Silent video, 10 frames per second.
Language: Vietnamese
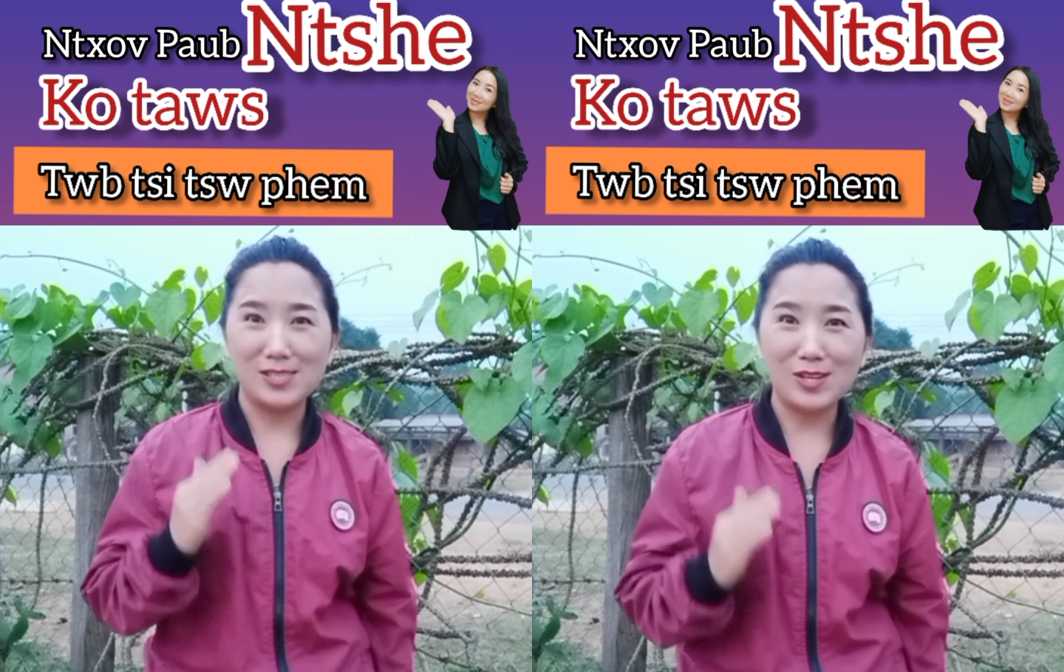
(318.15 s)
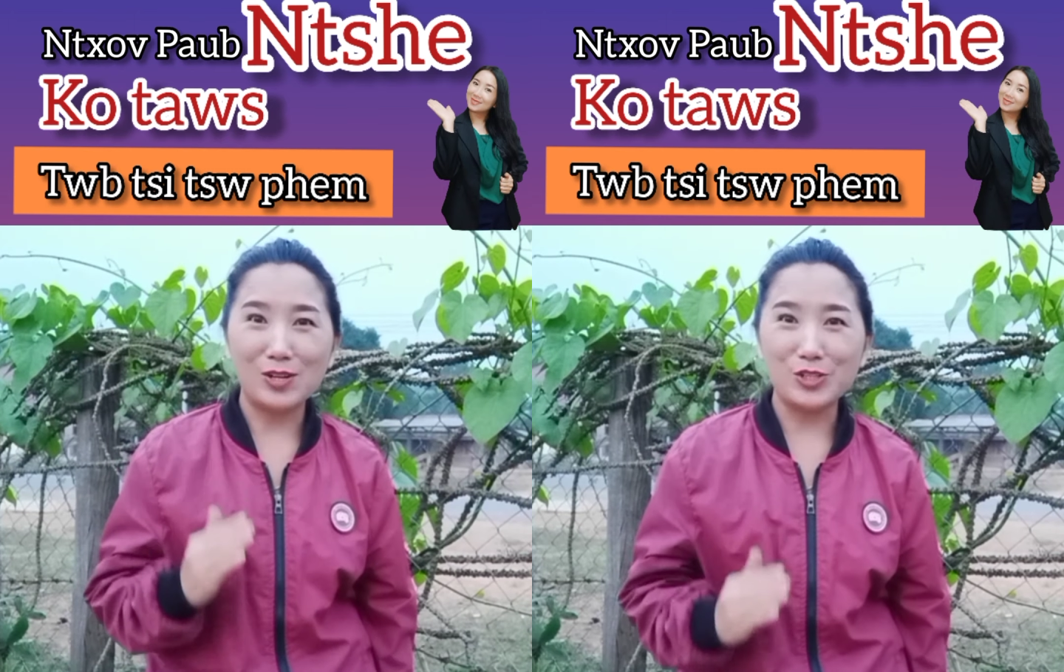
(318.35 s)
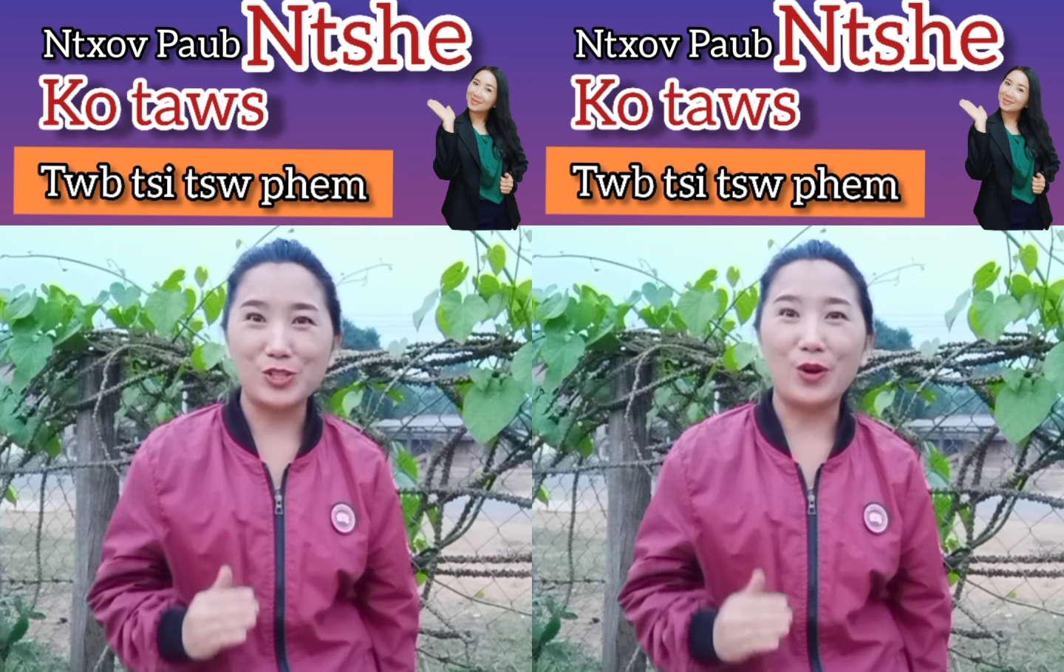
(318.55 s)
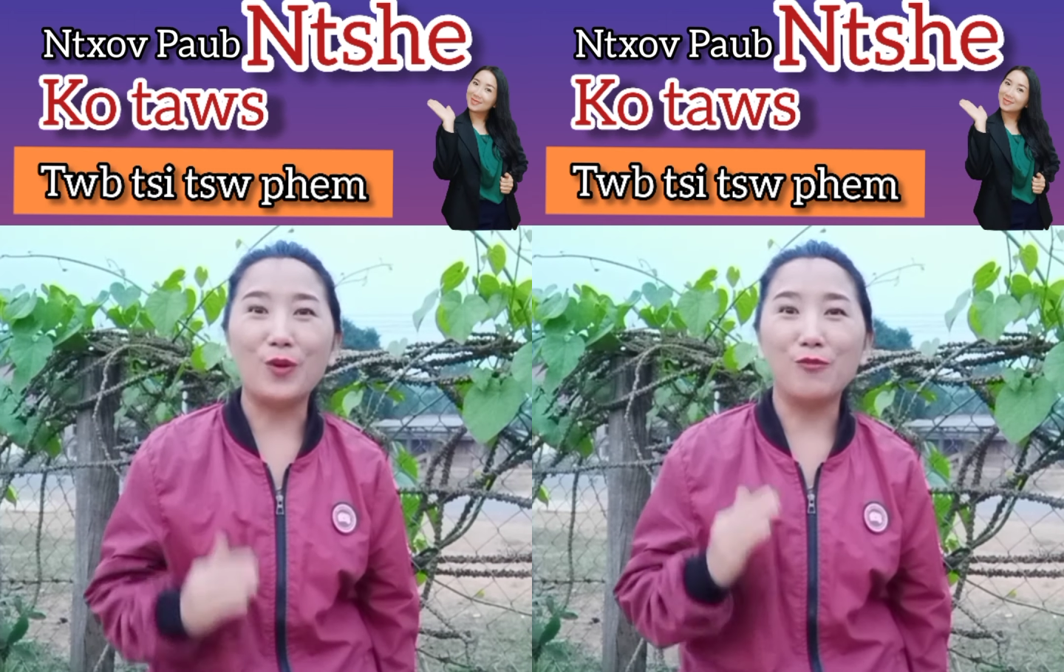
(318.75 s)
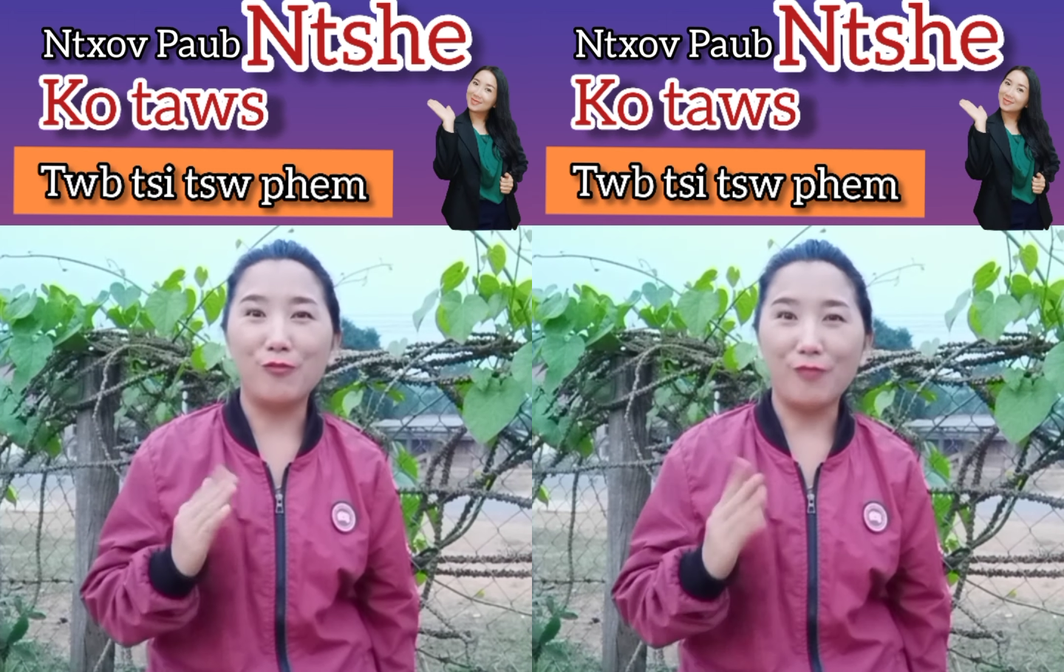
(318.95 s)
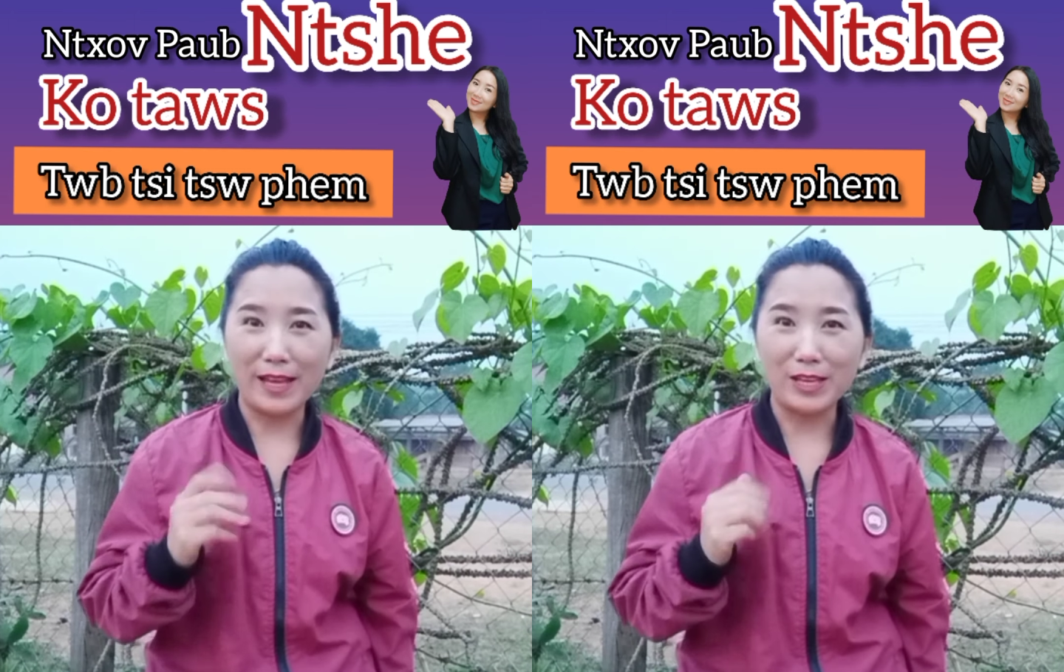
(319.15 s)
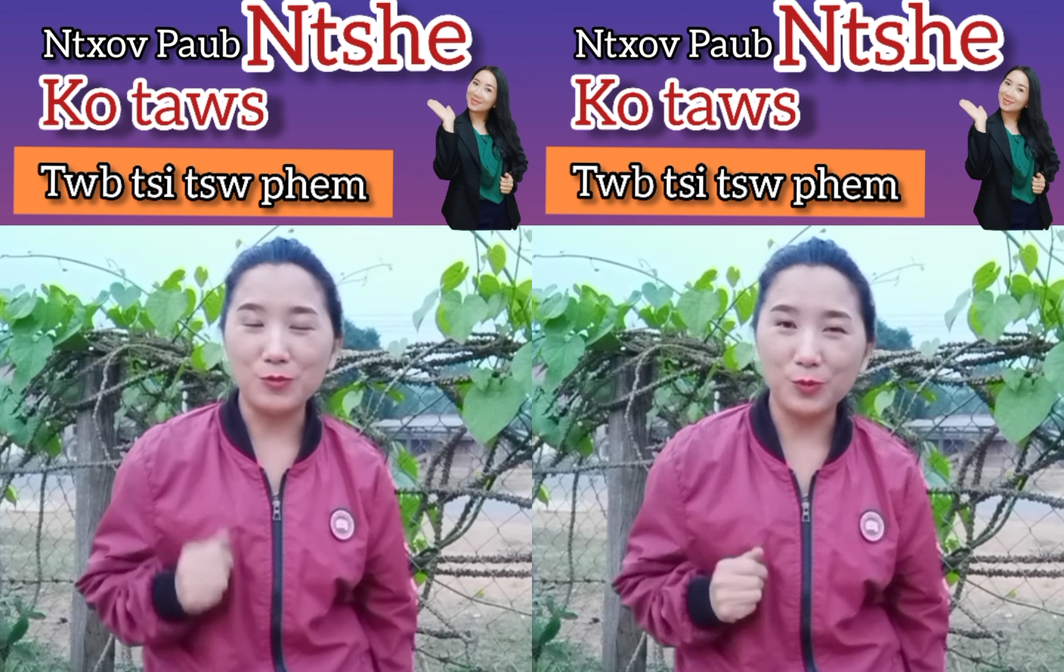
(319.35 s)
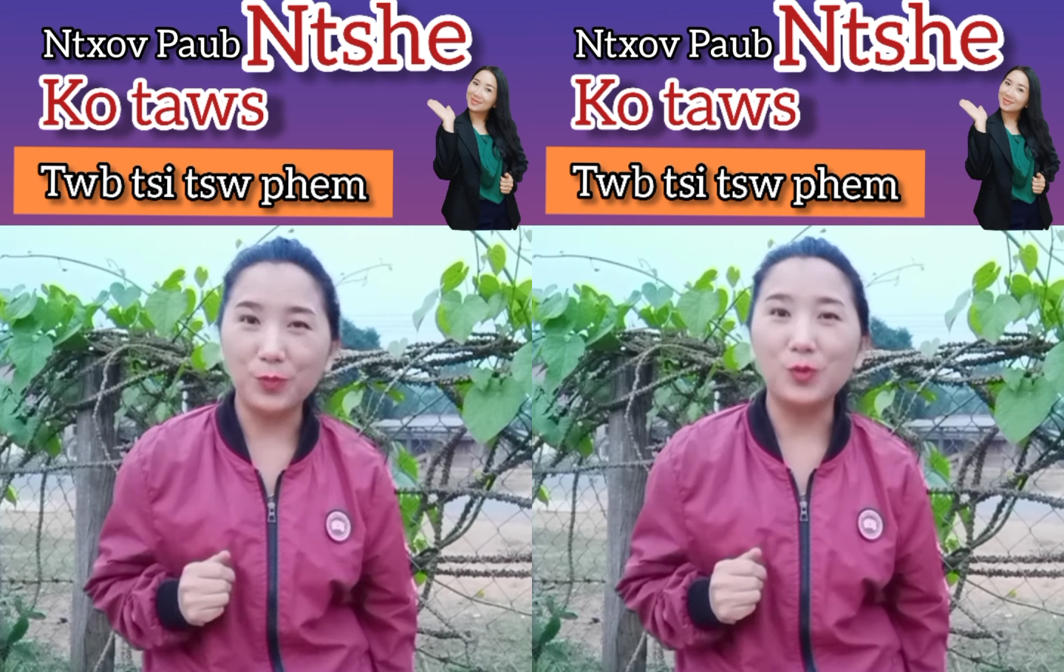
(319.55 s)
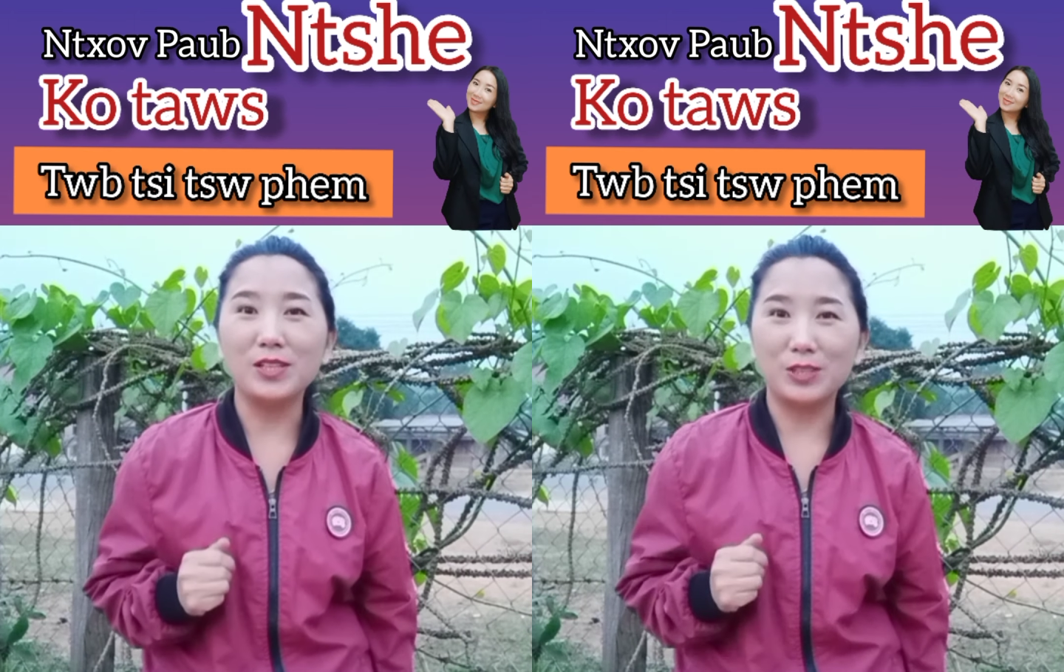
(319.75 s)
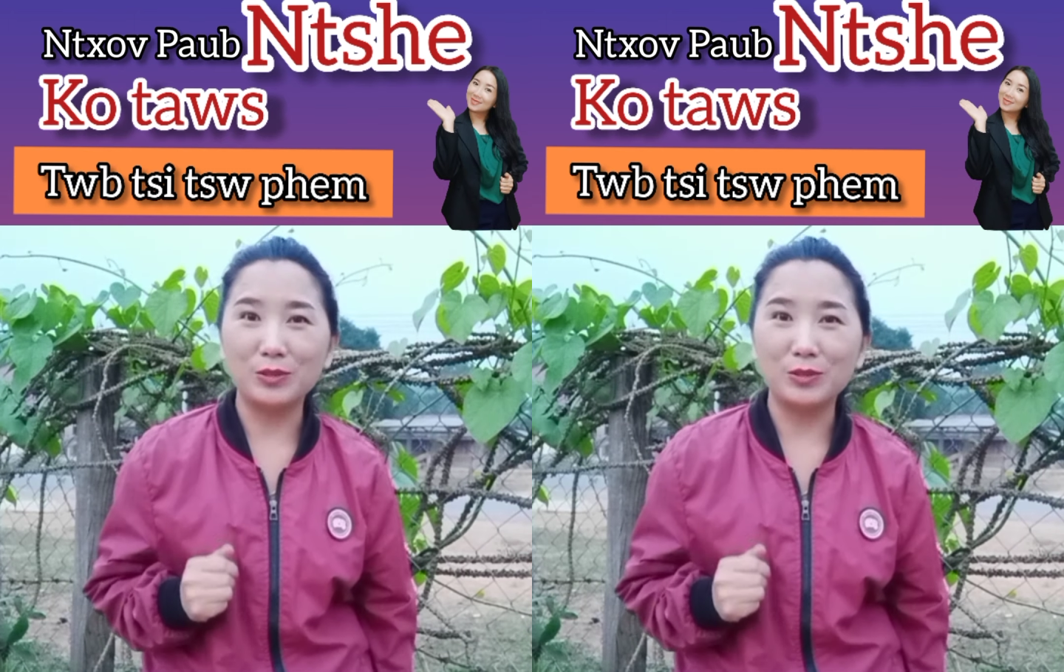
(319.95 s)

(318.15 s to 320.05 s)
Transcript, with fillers: do trồng phải cho một bố lửa